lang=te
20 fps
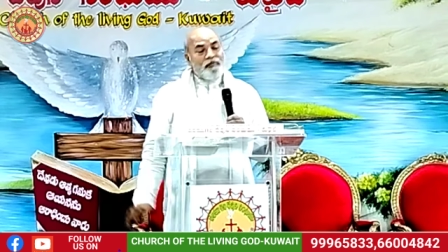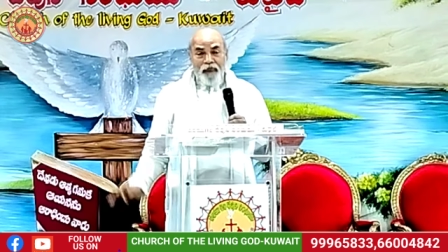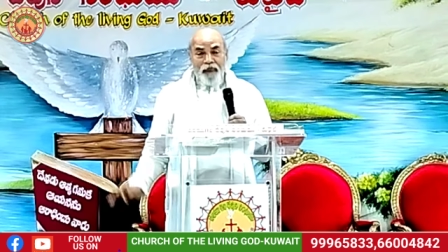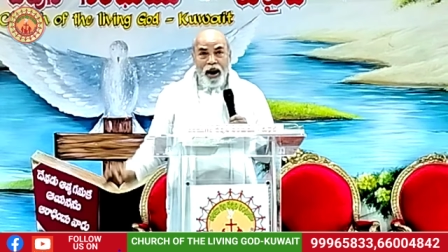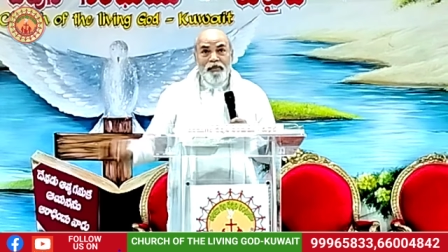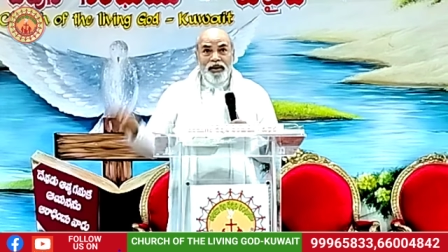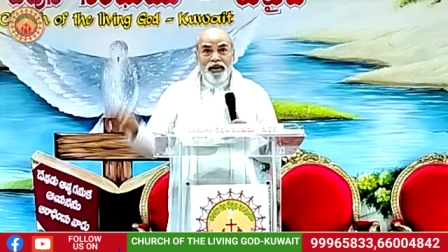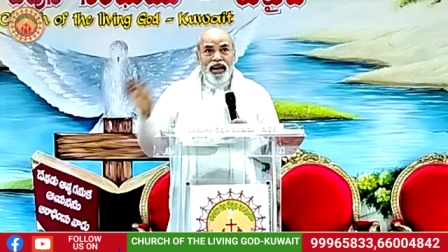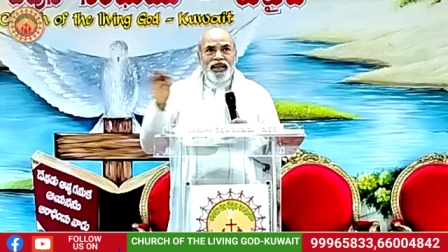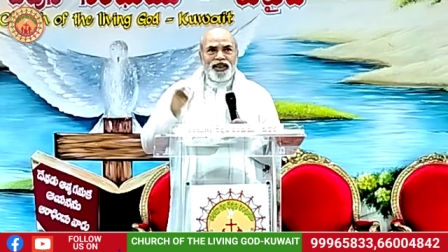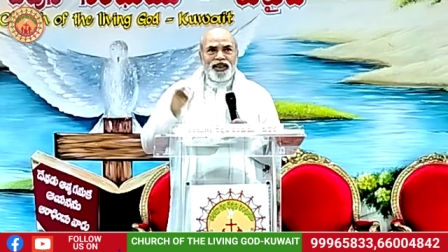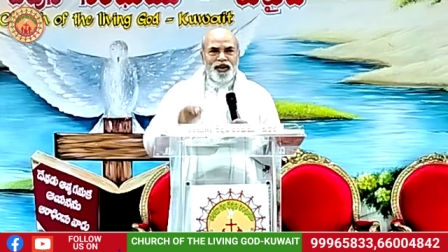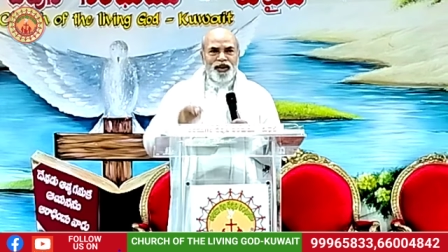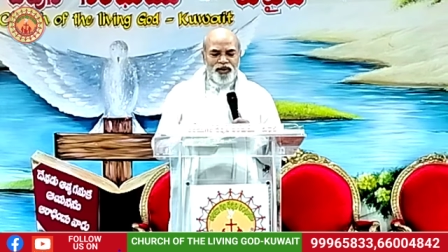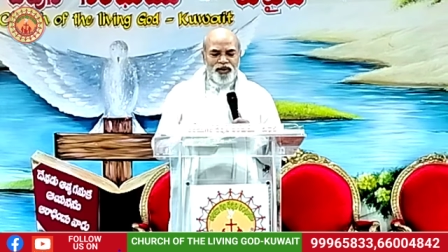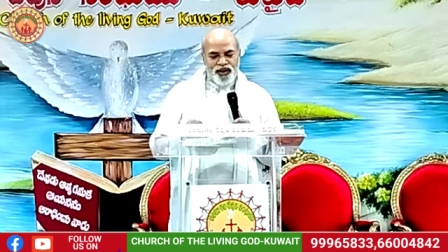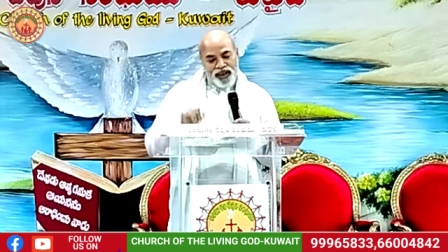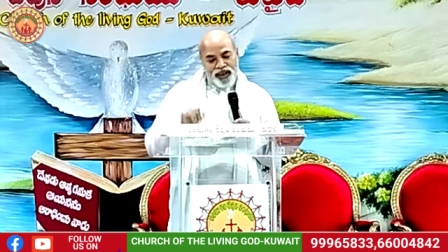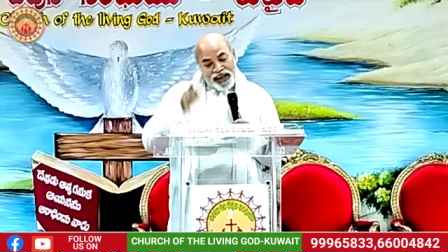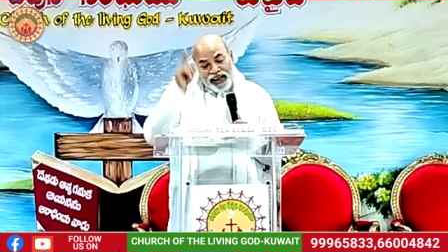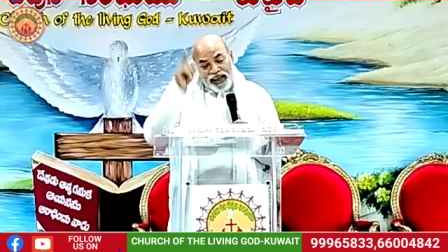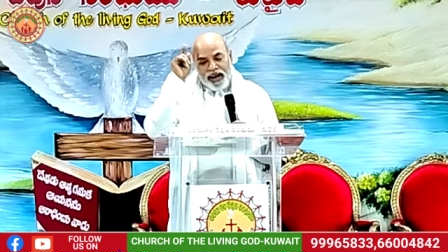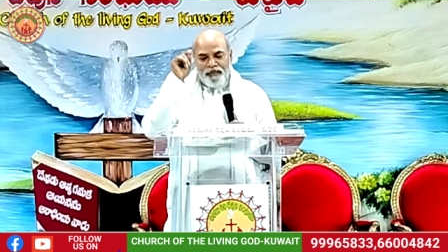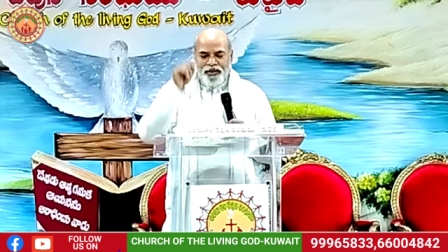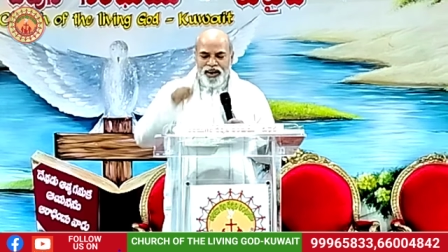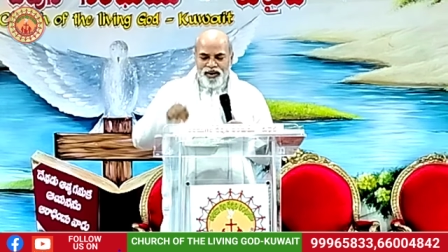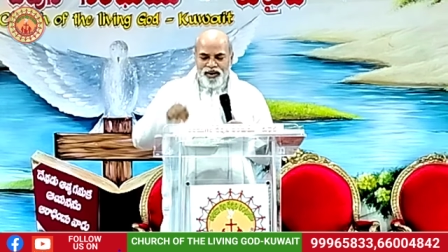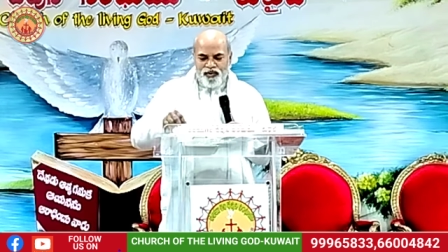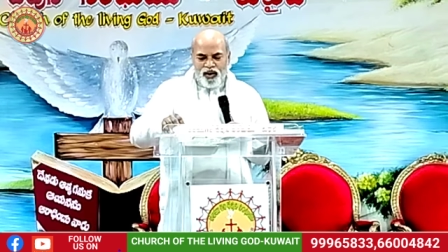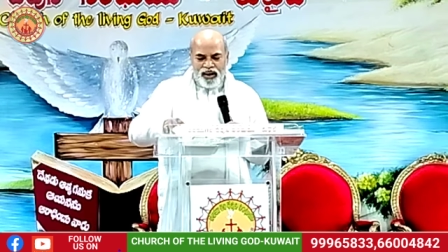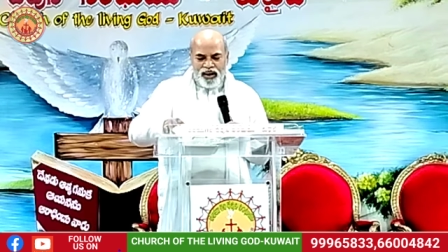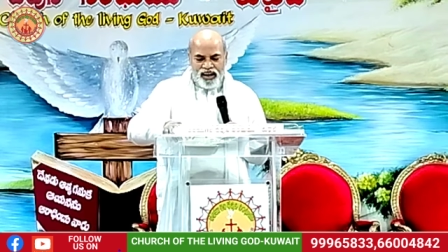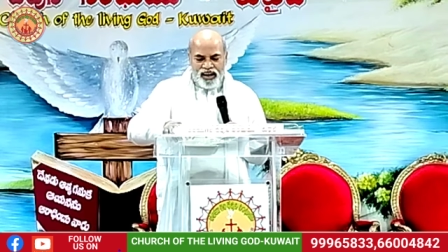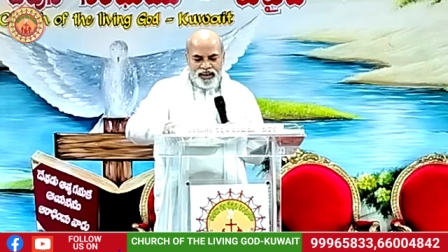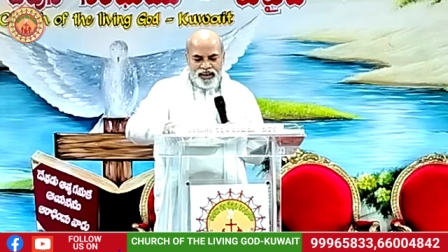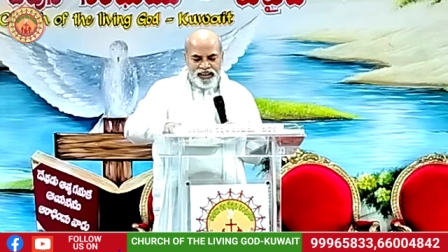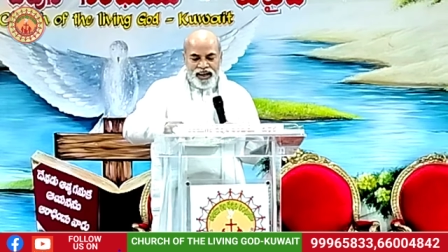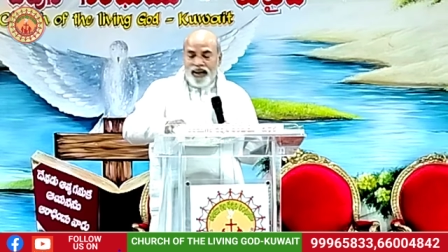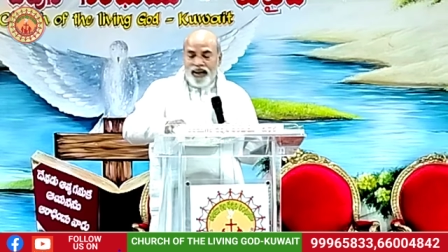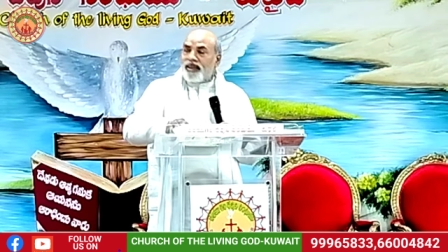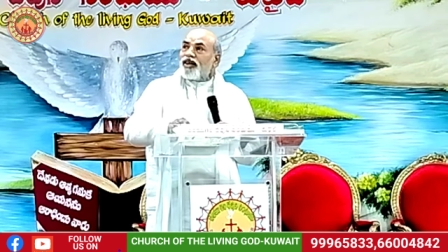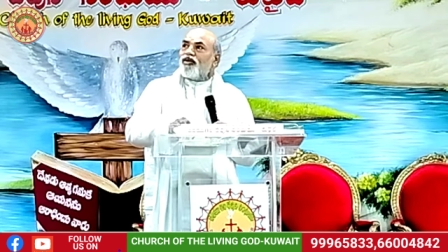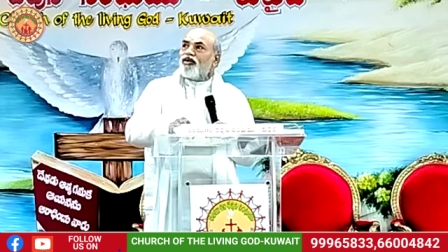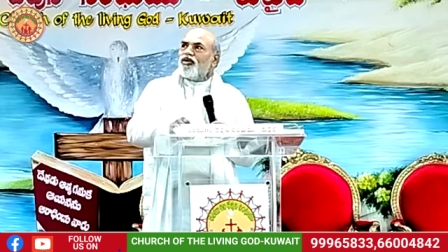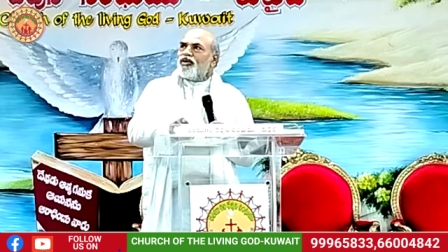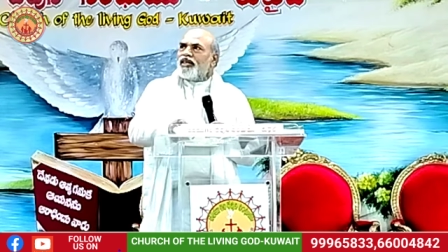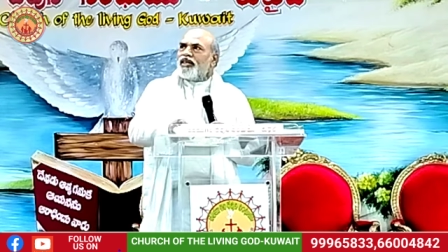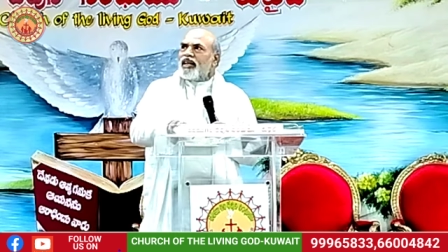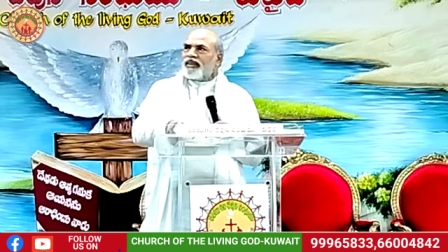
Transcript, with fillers: బైబిల్ ఏం చెప్తుంది ఇంకా మీకు ఒకటి రెండు సంగతులు గుర్తు